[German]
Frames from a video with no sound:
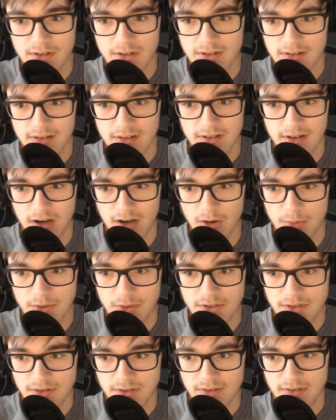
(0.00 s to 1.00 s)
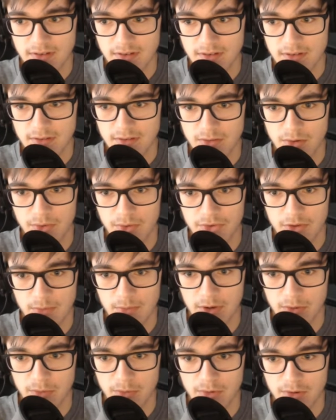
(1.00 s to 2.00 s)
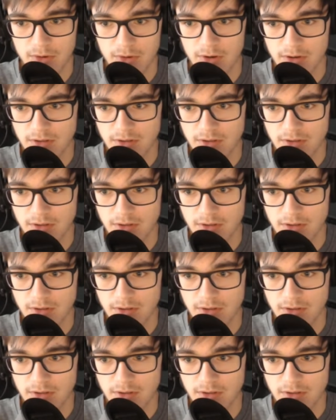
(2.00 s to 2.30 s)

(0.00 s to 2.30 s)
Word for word: glaube ich. Dürfte man hoch können